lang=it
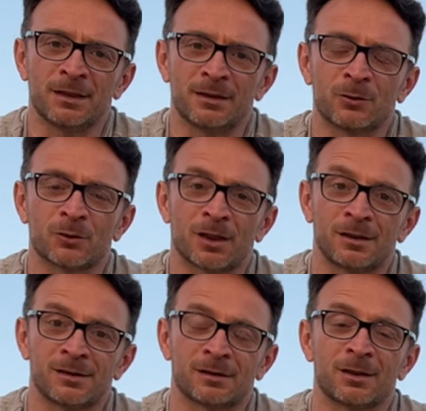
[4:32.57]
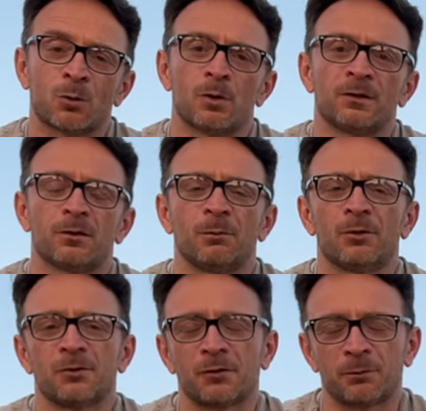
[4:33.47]
l'ho organizzata in questo modo,
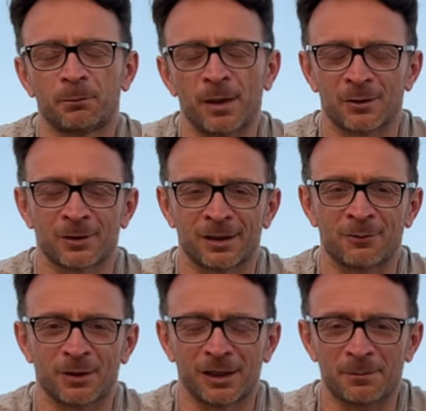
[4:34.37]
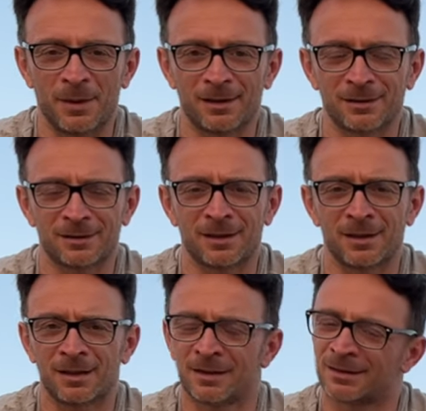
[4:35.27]
spero che ne farai
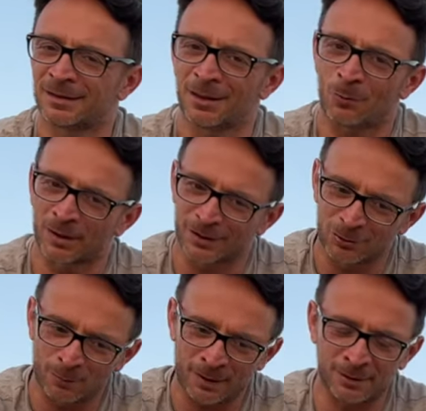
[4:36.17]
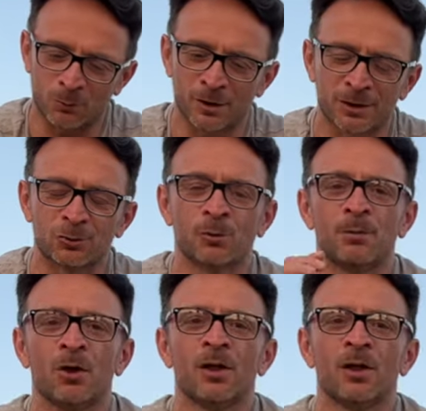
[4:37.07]
parte, se hai qualche domanda o qualche dubbio